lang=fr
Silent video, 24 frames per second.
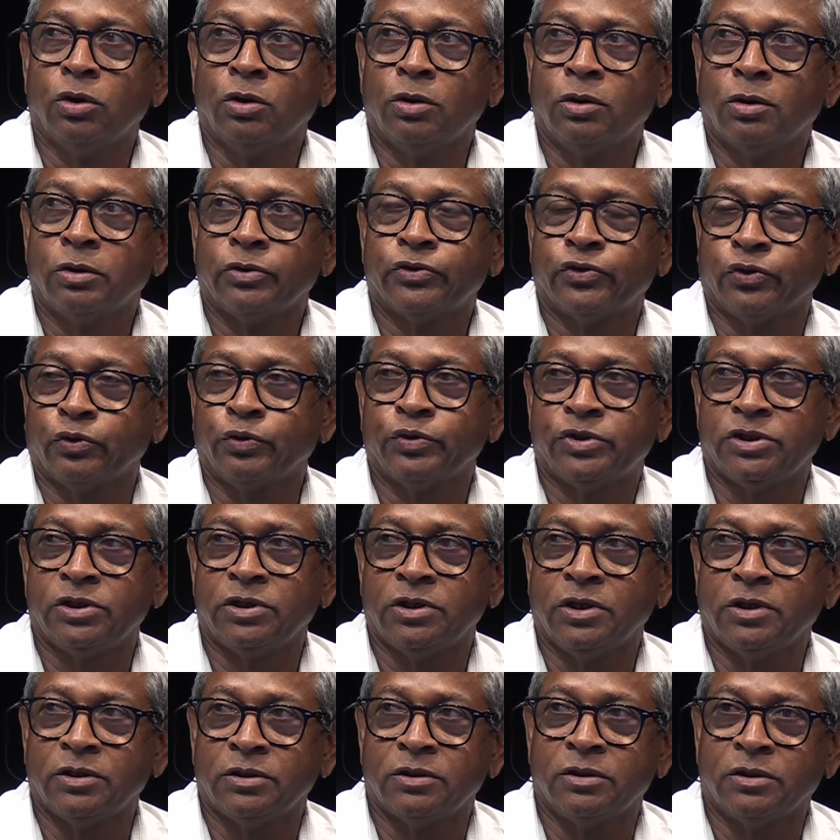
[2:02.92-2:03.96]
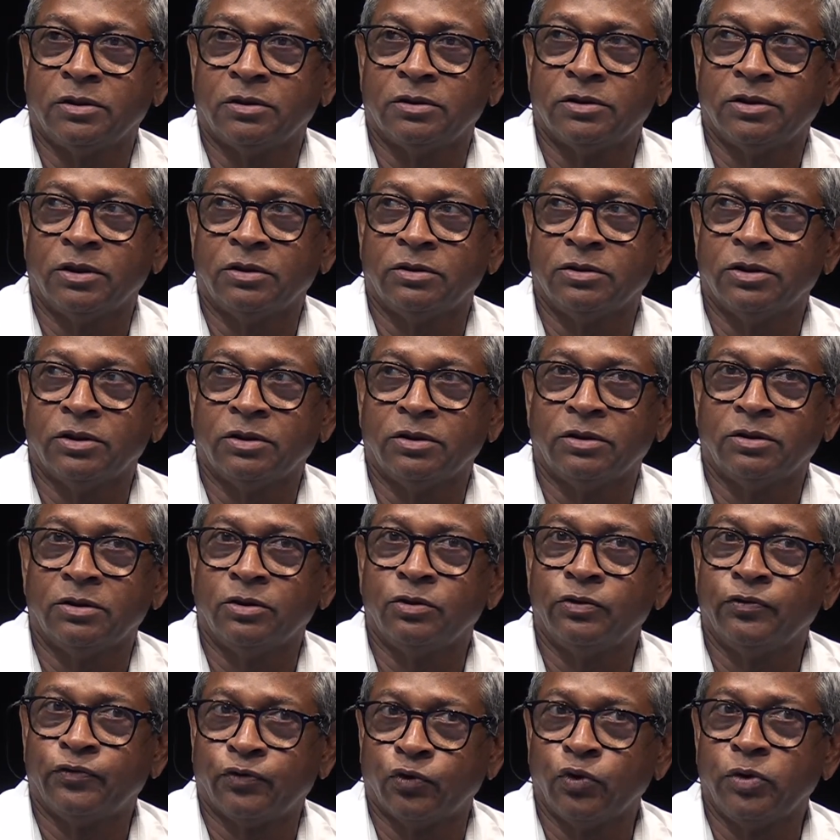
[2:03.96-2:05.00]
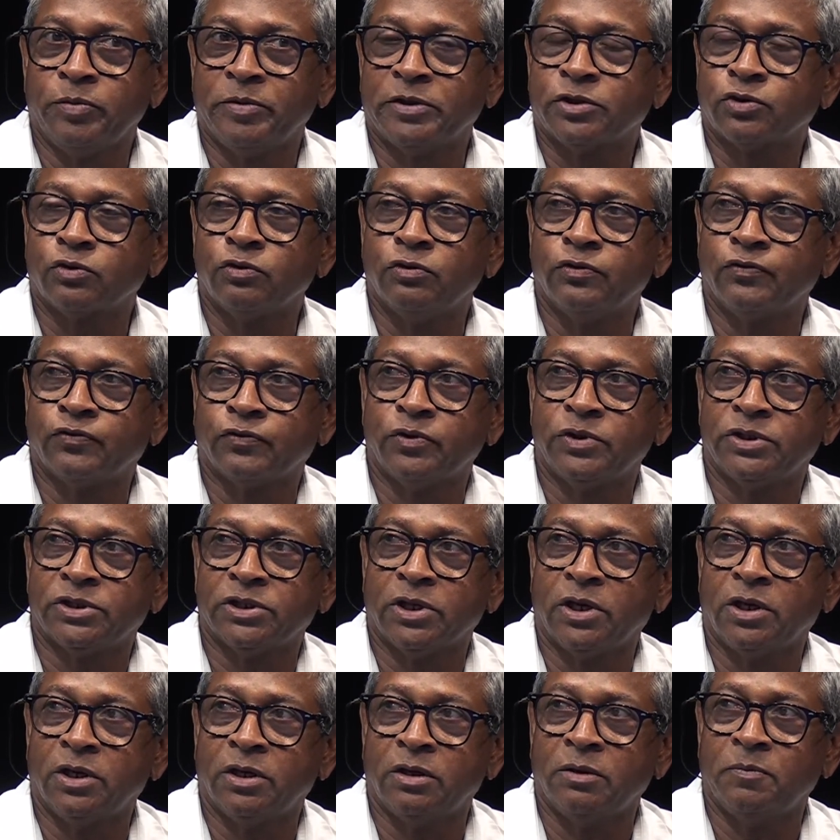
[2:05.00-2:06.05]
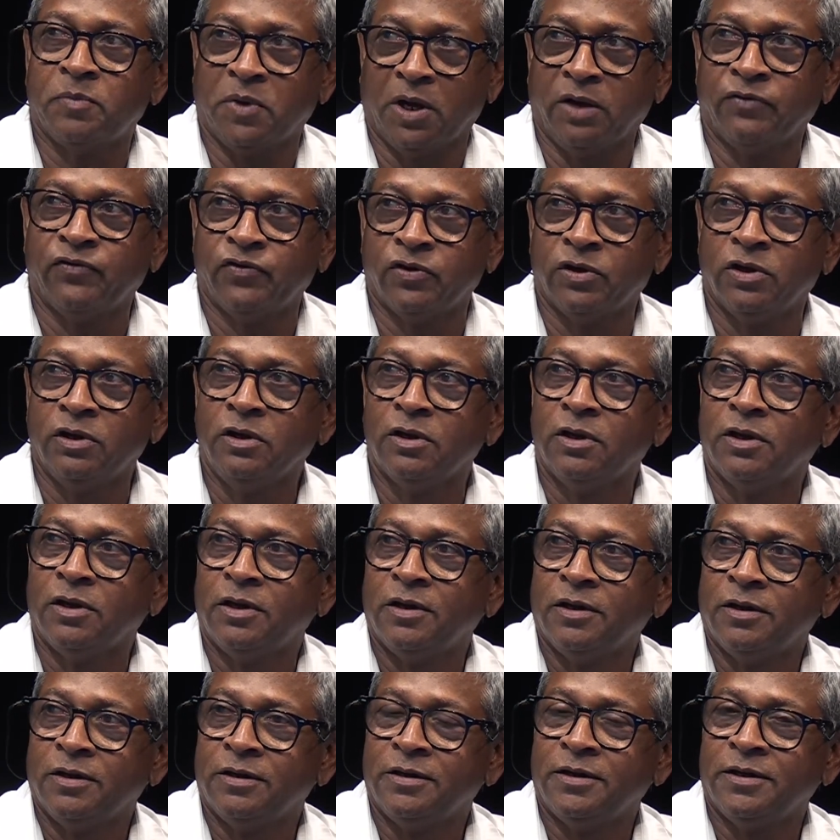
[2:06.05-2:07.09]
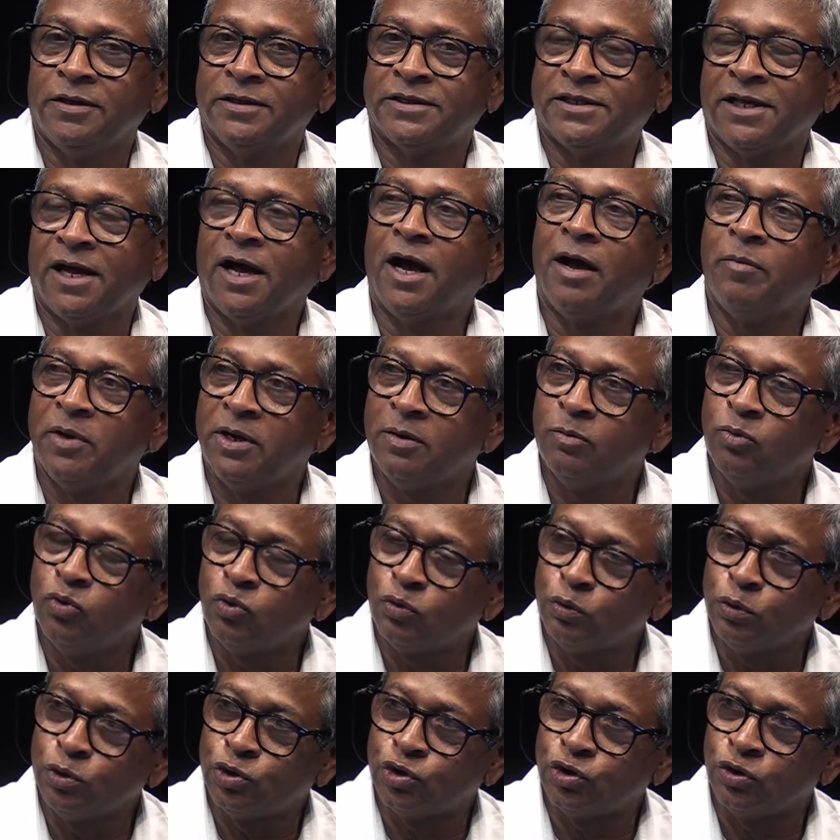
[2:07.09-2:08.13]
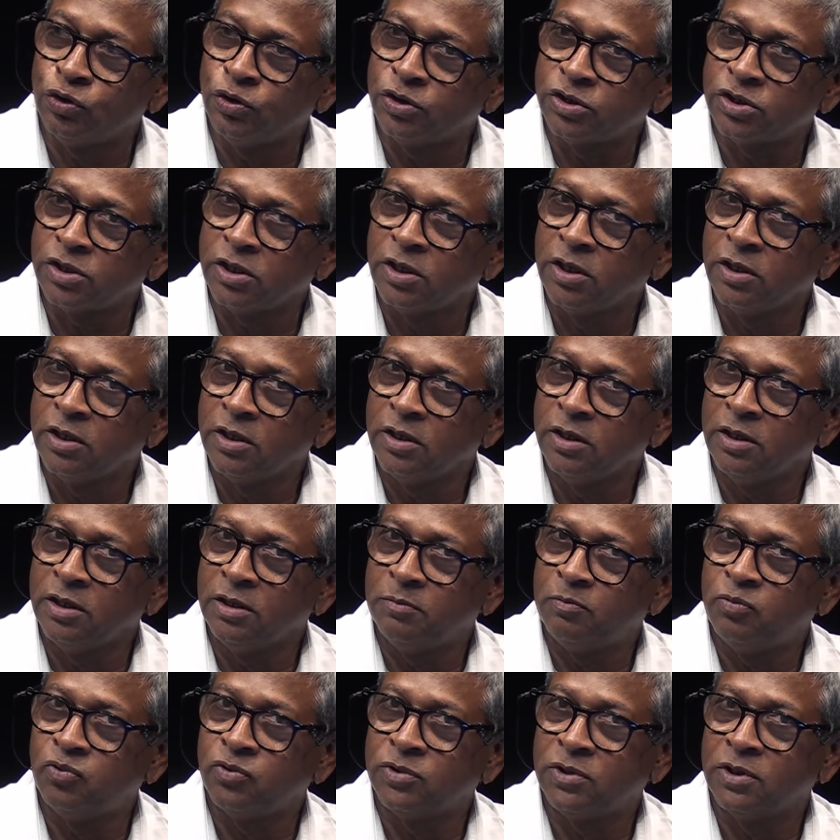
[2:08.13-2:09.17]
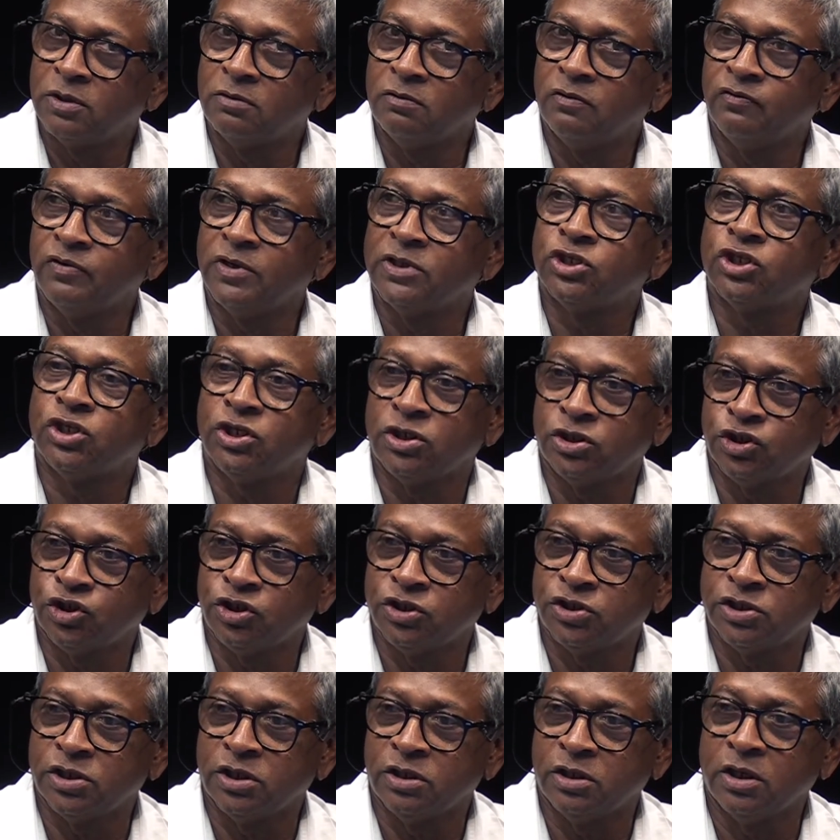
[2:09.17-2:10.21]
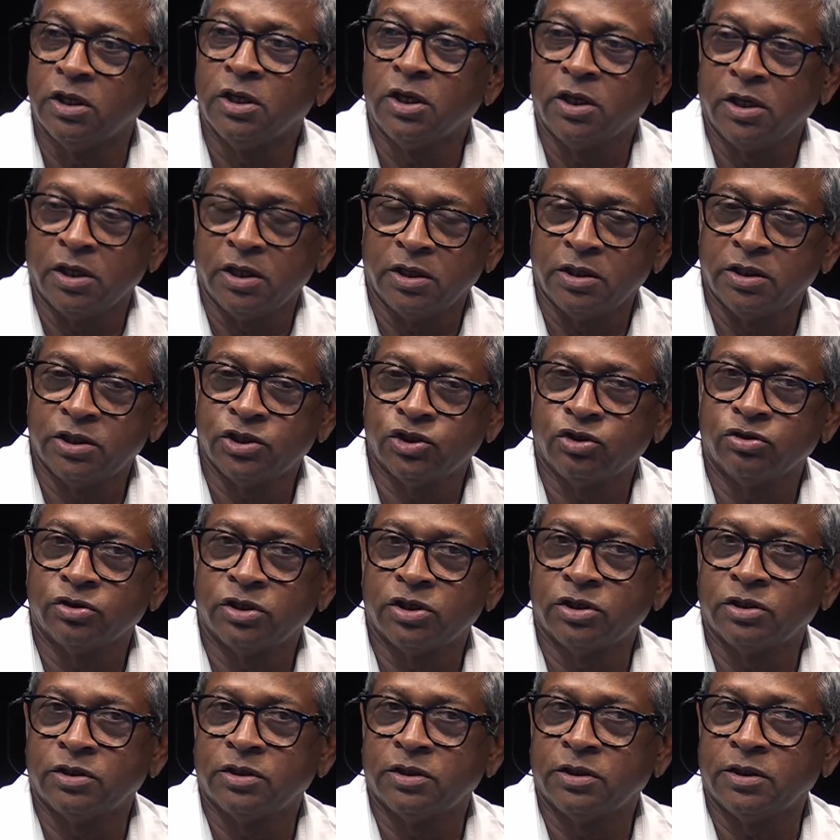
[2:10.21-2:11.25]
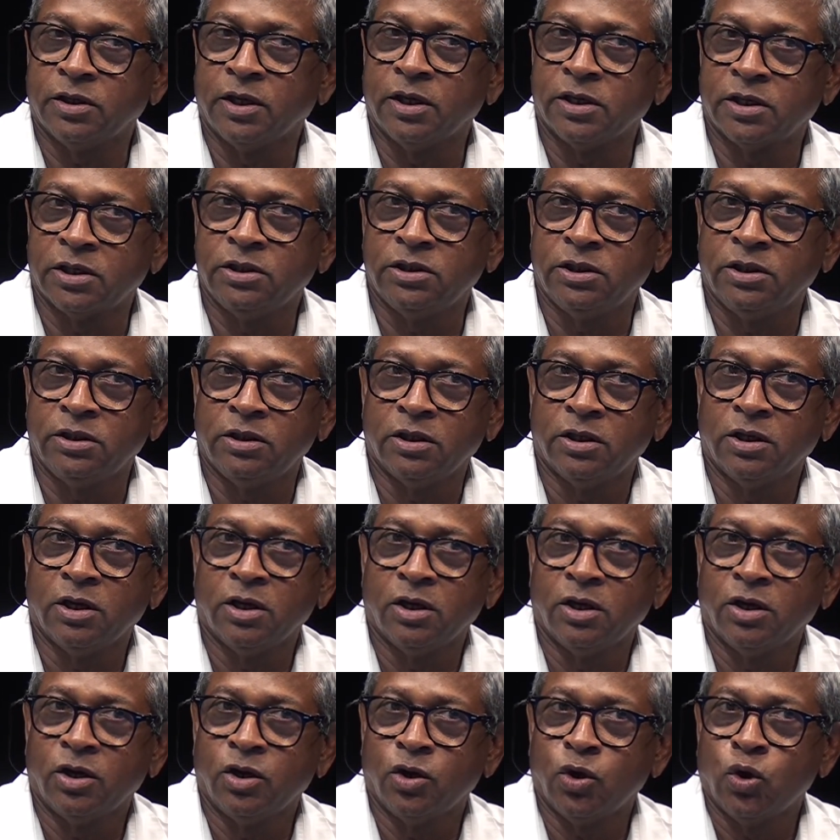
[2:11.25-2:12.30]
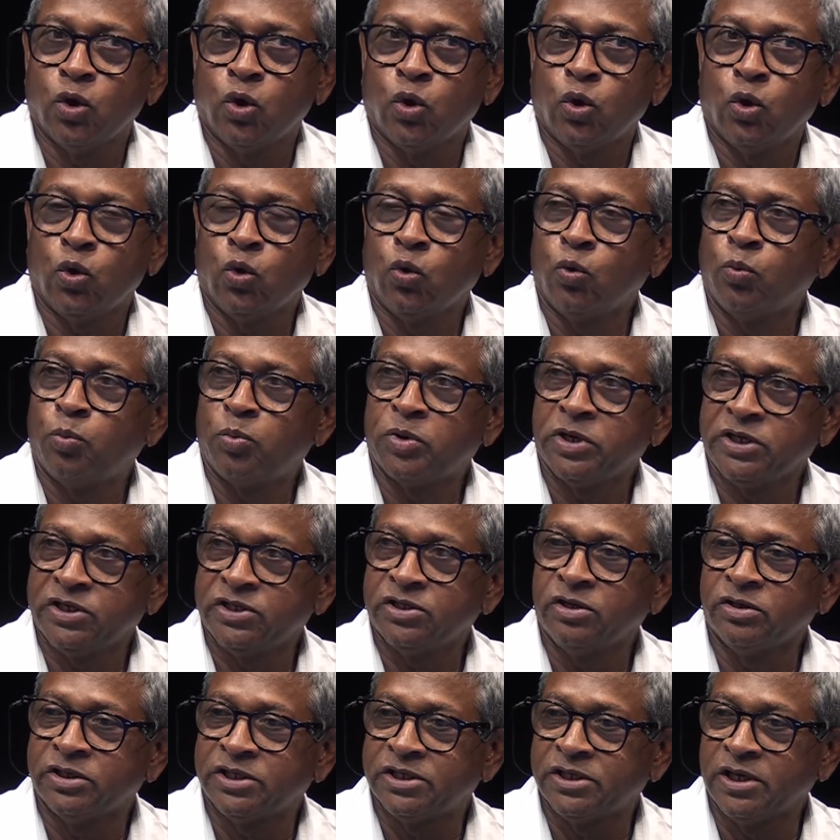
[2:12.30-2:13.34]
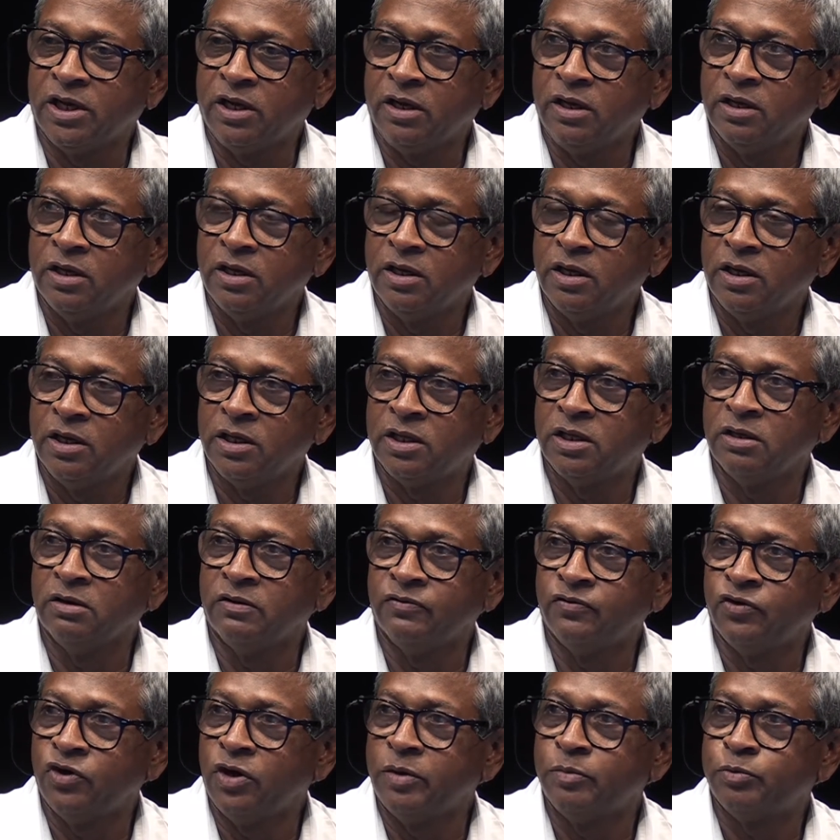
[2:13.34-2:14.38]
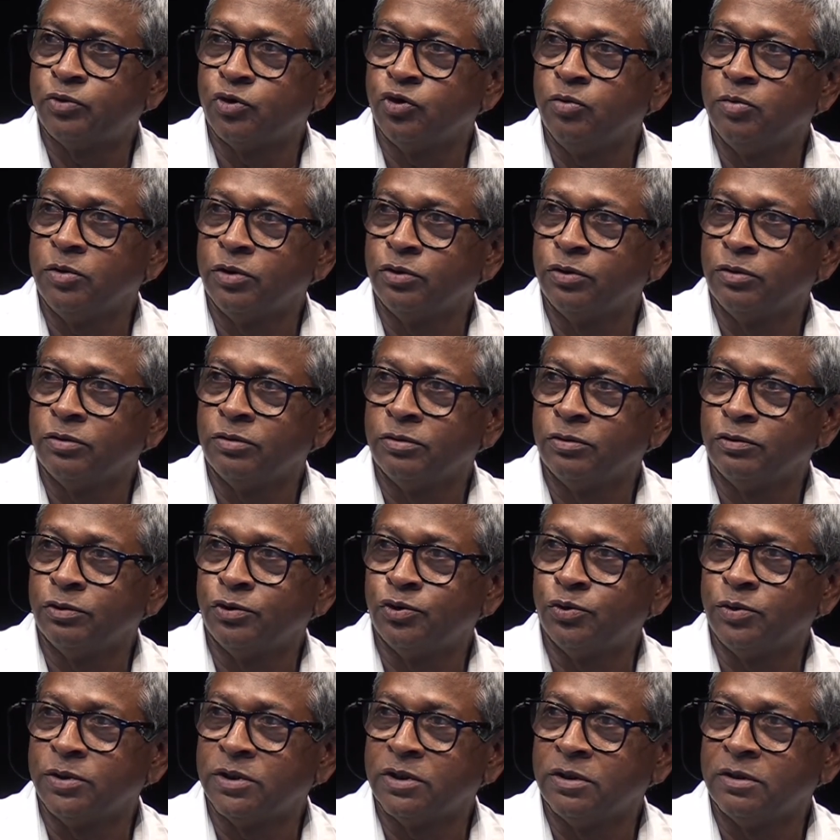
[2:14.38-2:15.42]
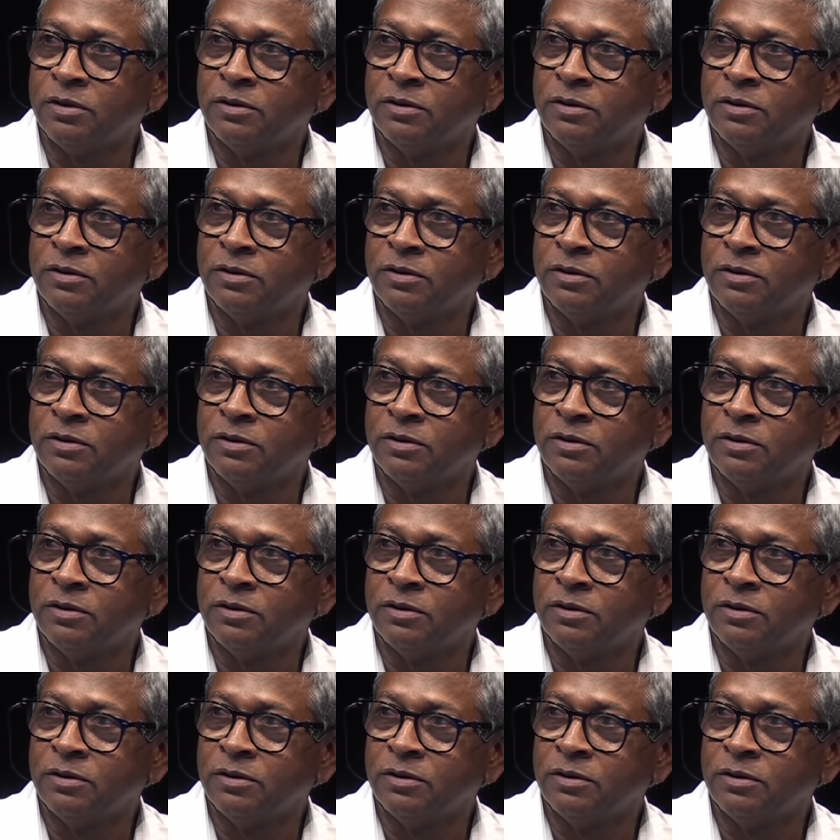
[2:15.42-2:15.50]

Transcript: sont aussi euh, dans, le fruit, parce que le fruit, ça a un parfum, et ça rappelle beaucoup de choses, et peut-être on va chercher ça. Il y a des gens à qui l'on présente ça et qui en veulent absolument tout de suite.